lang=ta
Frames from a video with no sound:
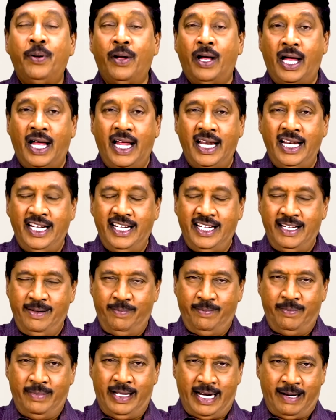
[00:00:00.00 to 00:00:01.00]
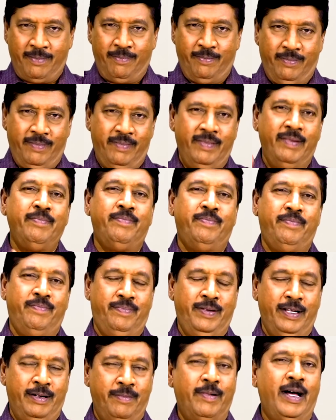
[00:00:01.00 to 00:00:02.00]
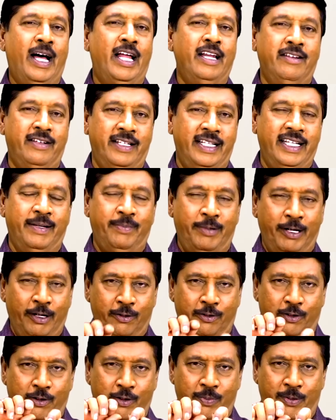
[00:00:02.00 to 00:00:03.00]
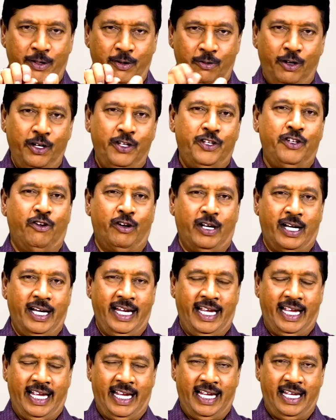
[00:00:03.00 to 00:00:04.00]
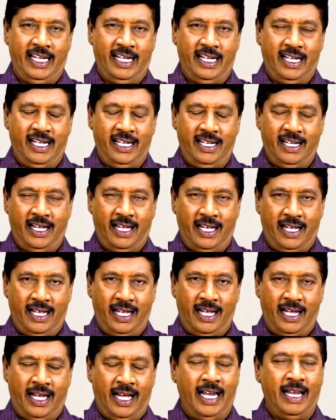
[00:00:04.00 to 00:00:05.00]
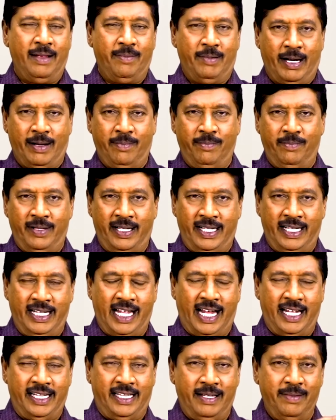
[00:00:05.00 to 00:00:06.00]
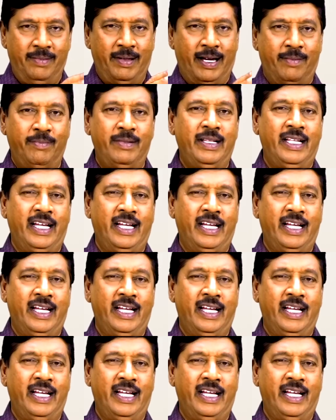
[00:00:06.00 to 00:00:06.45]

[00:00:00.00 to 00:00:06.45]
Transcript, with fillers: பால் மரம் பெரும்பாலும் வந்து இப்படி இப்படி ஒடித்த உடனே ஆலமரம் இந்த அத்தி மரம்